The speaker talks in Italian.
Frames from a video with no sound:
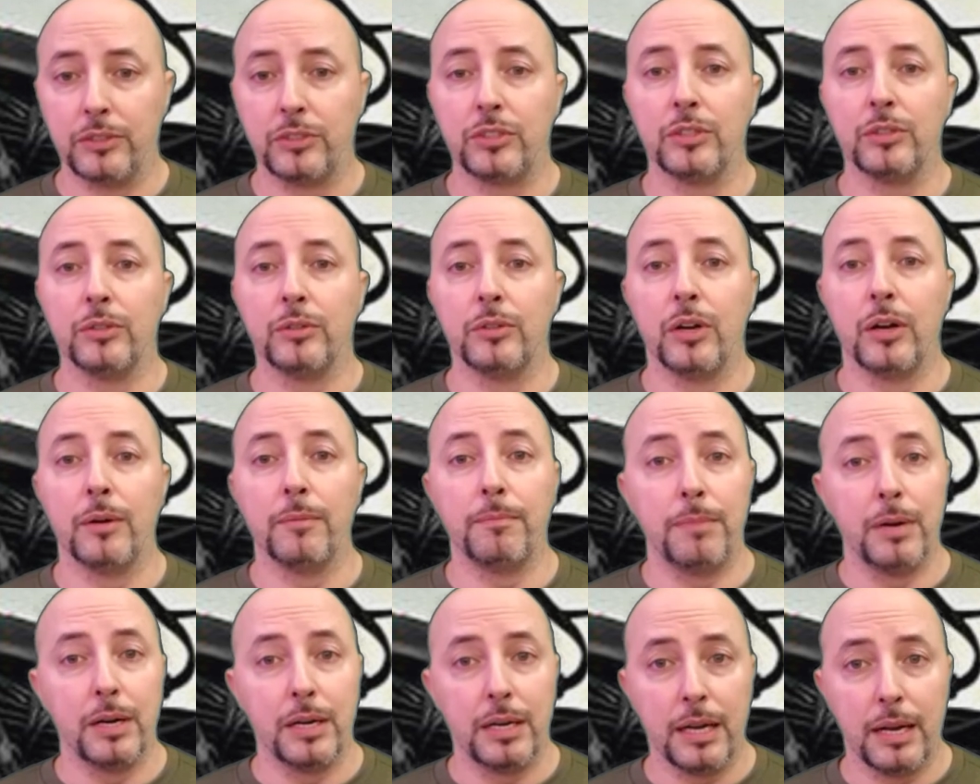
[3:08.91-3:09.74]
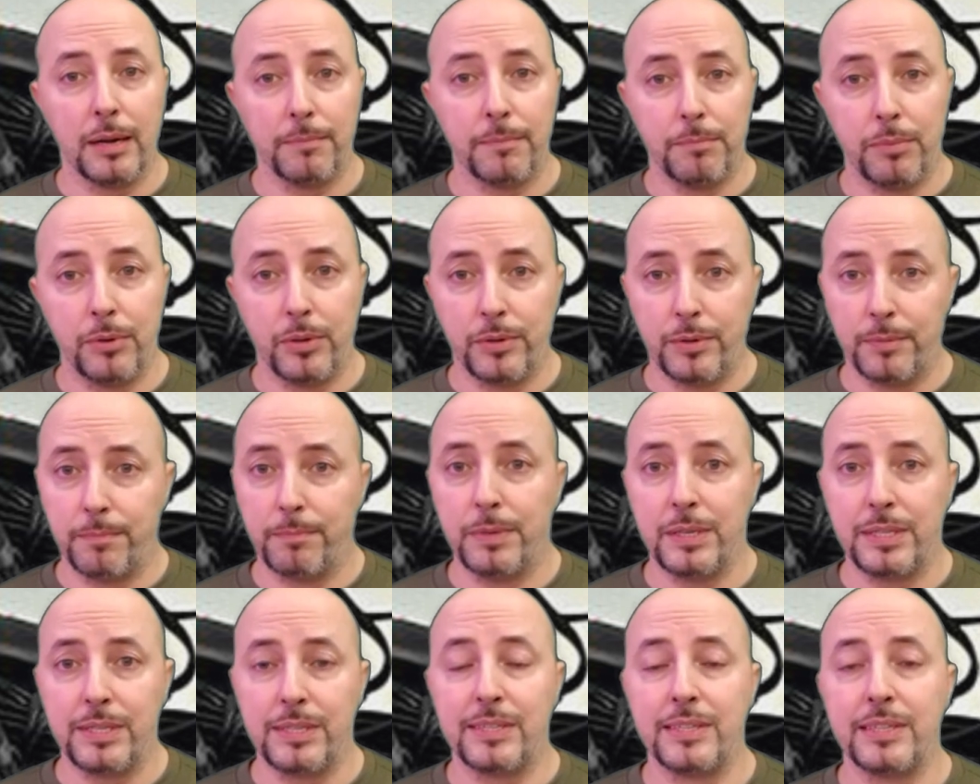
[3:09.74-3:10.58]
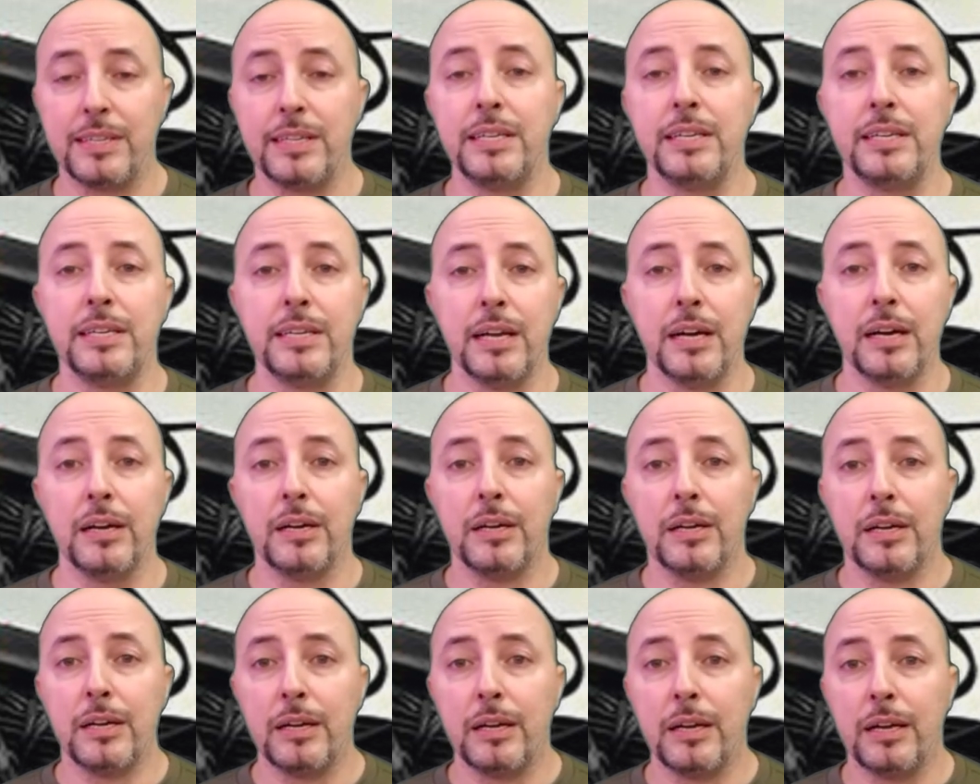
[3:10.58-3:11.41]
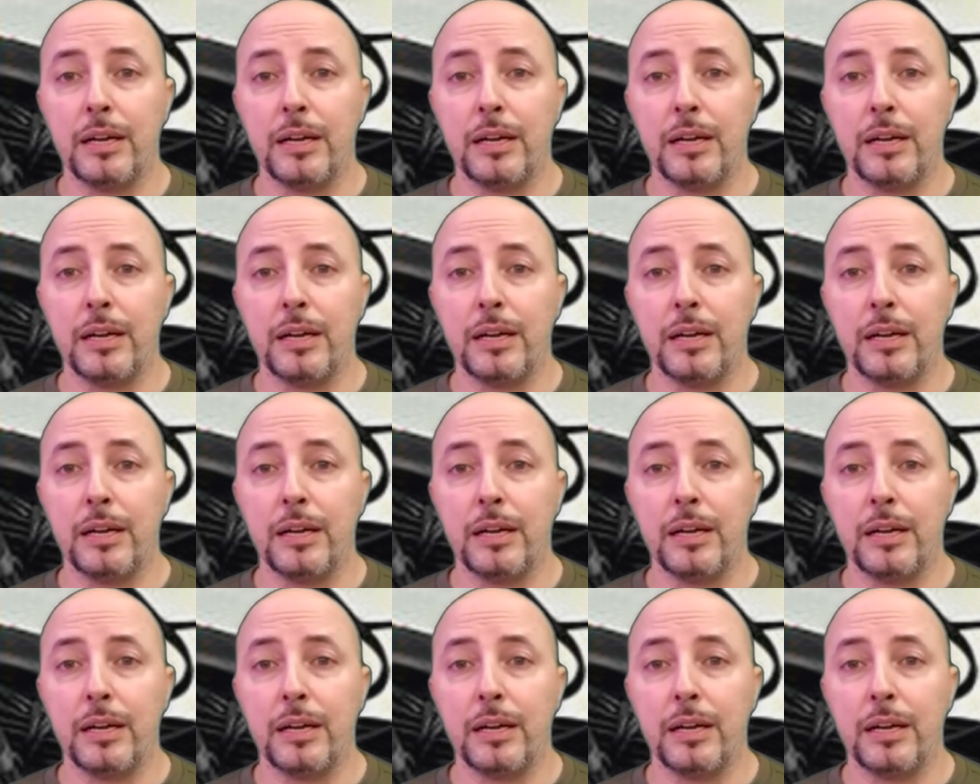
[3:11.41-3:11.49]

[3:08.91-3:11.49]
Amazon. Partiamo.